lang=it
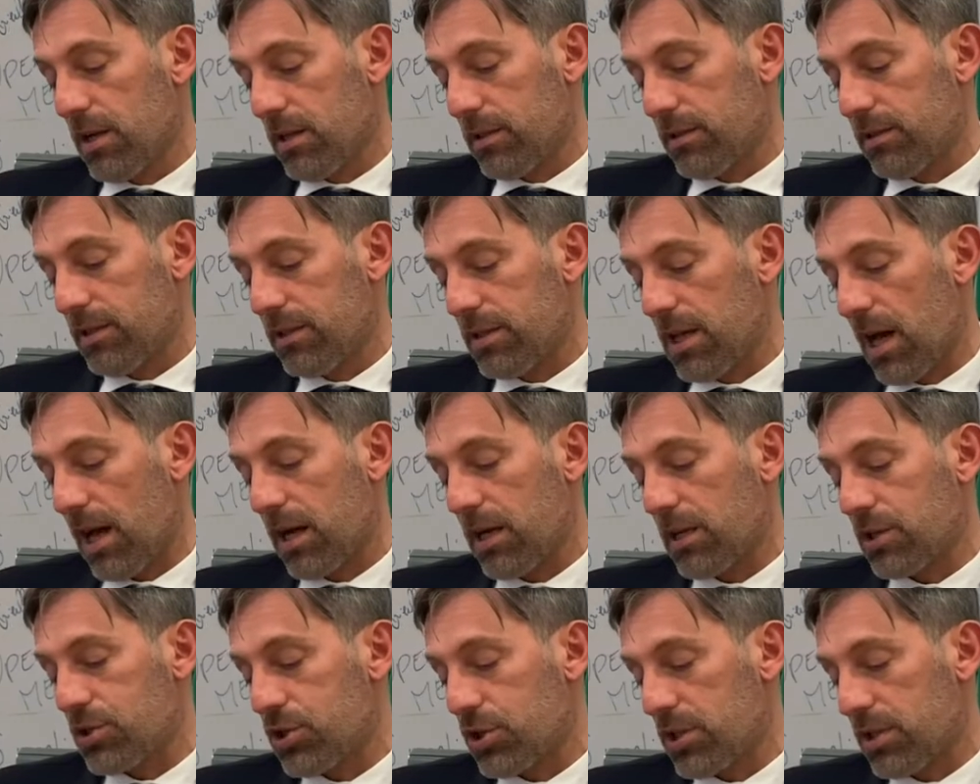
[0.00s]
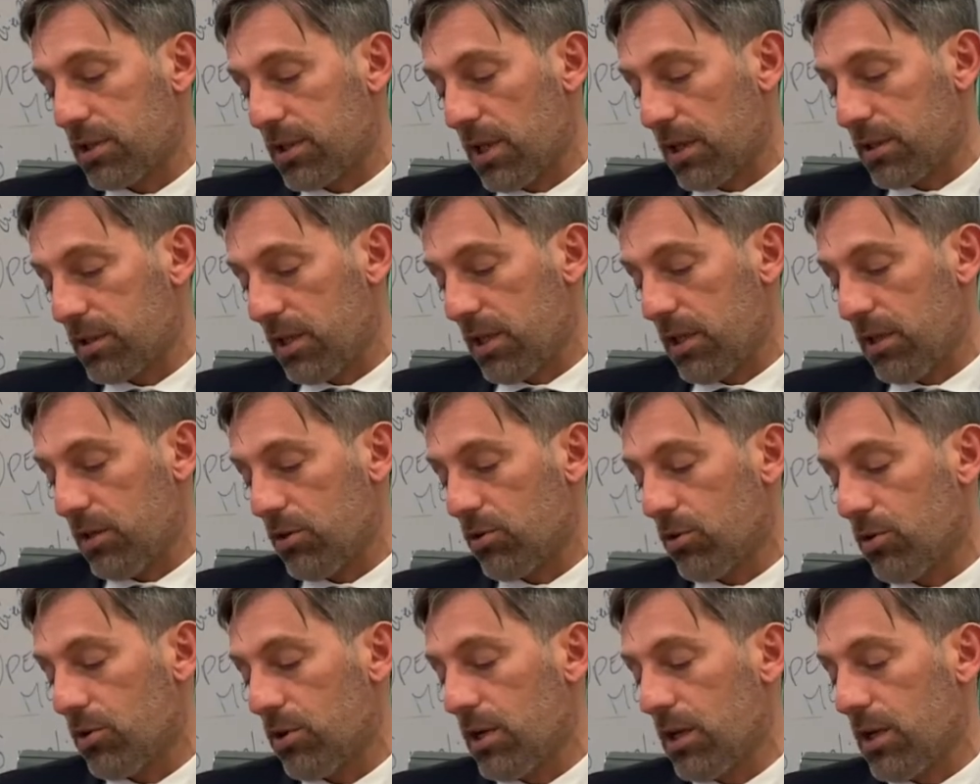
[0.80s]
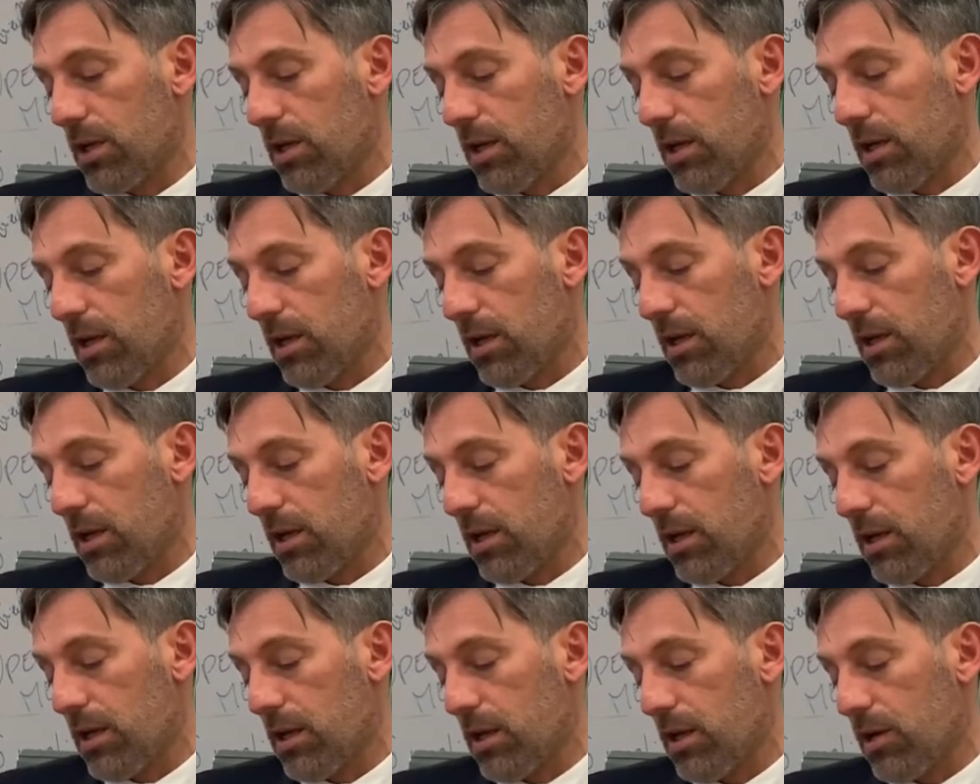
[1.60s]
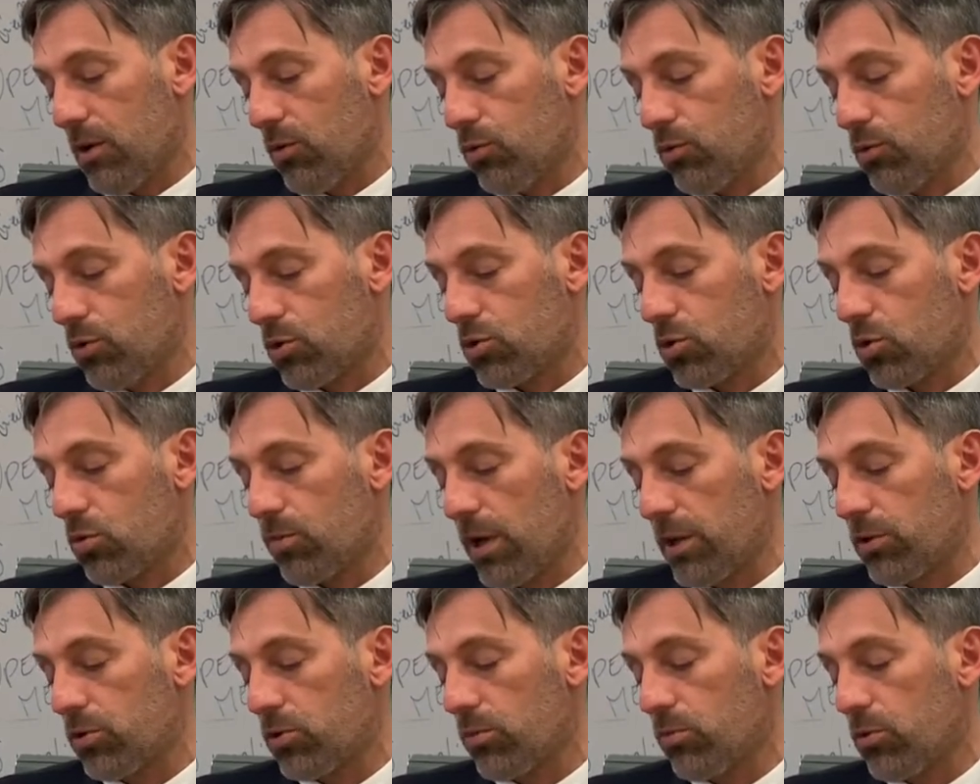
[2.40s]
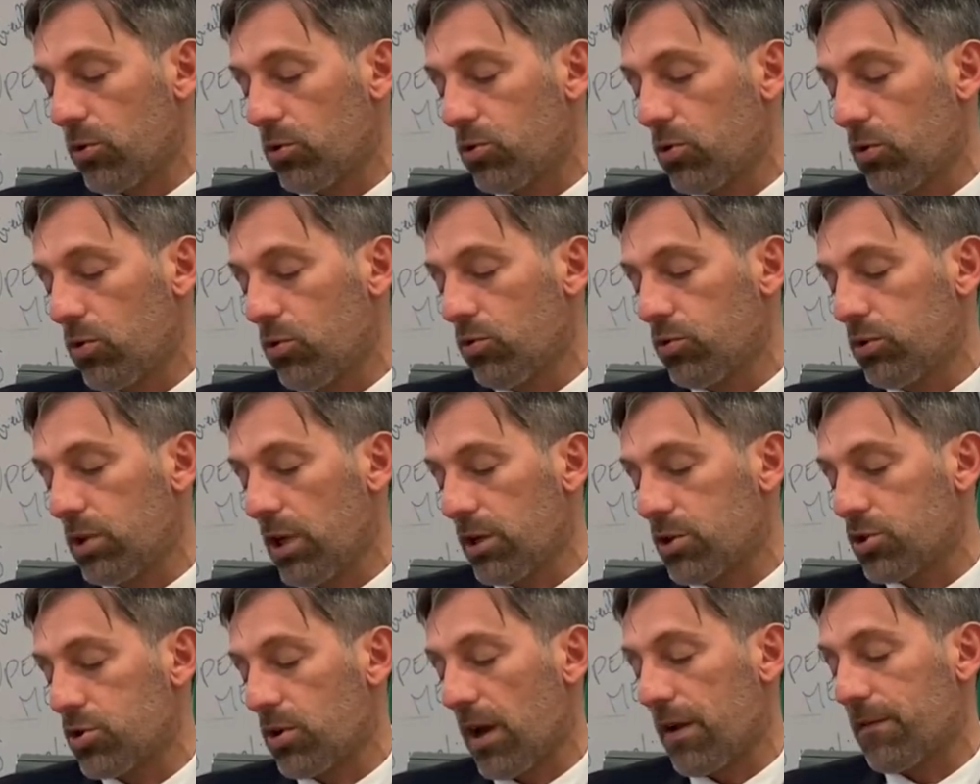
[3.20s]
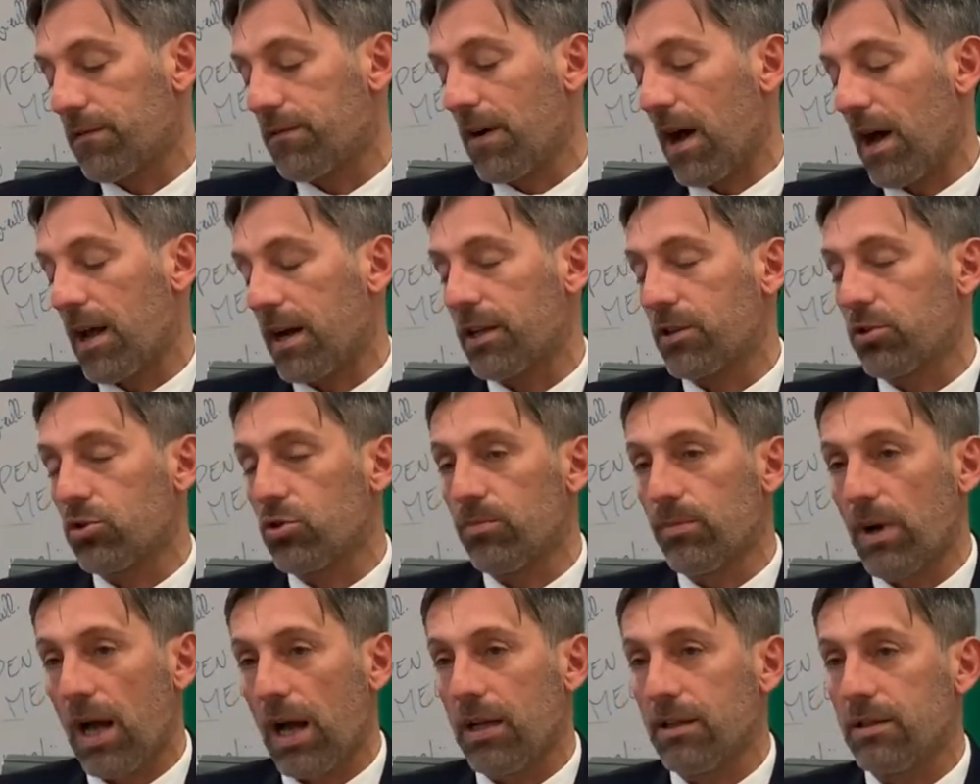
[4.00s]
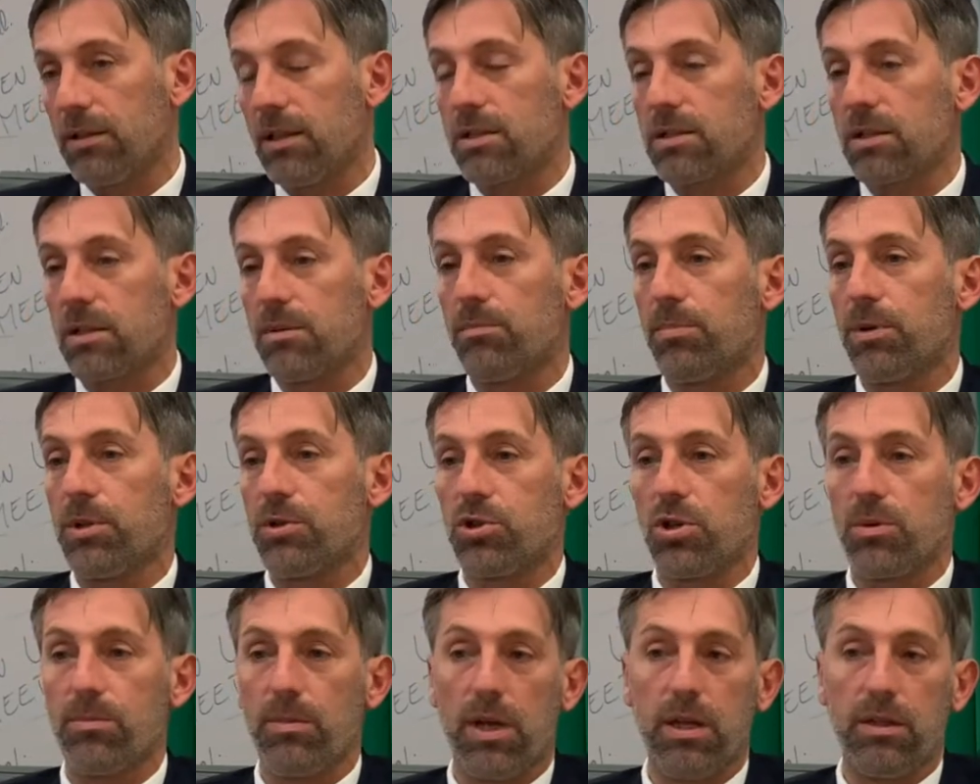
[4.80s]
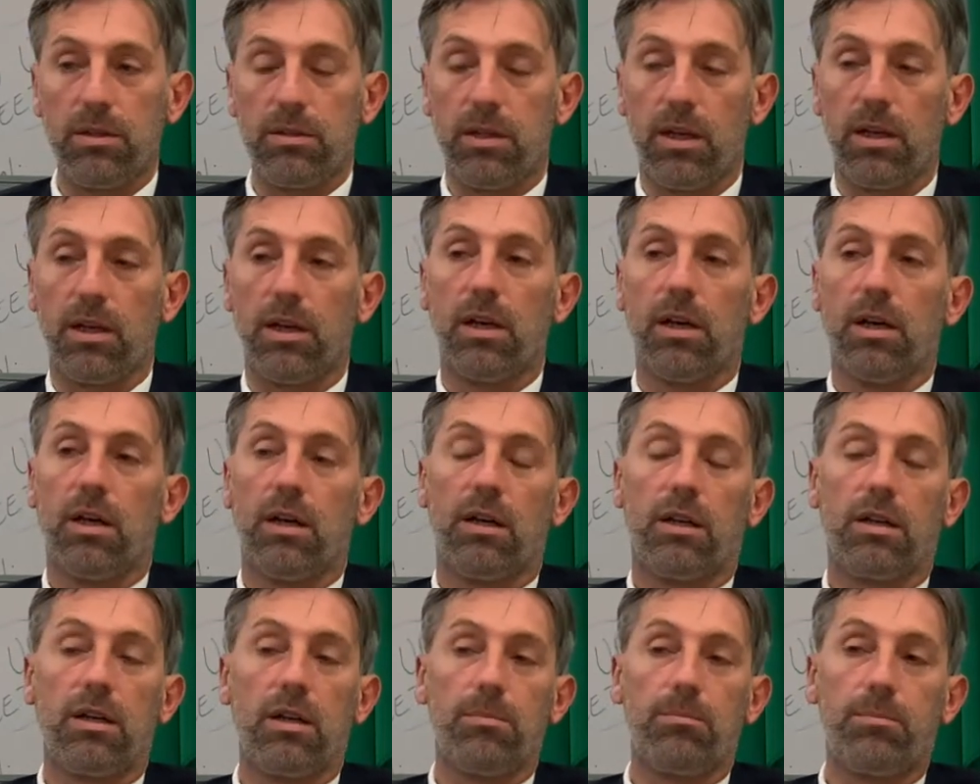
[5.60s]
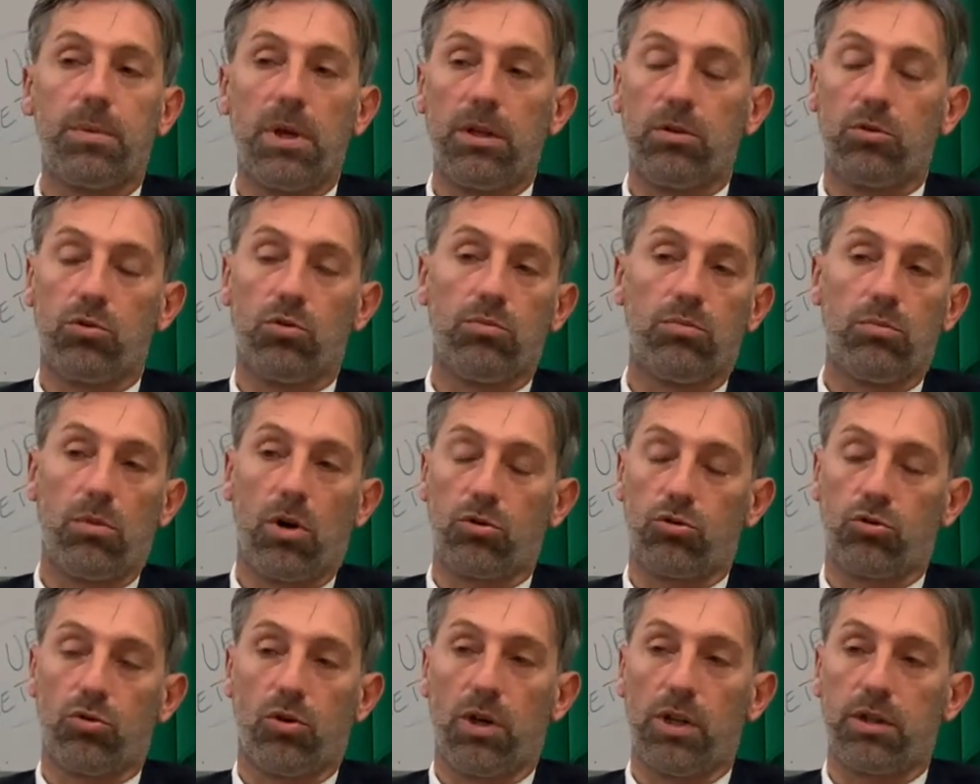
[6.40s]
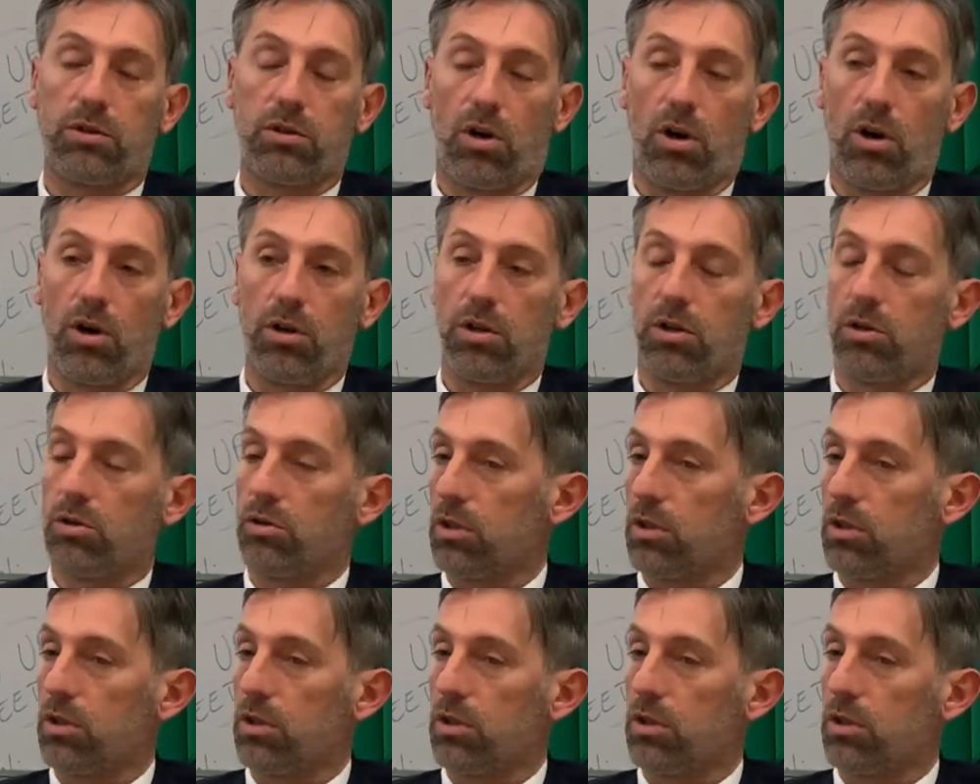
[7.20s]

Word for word: di dare al cittadino eh, uno strumento molto utile, cioè fare domande semplicemente riempiendo un modulo elettronico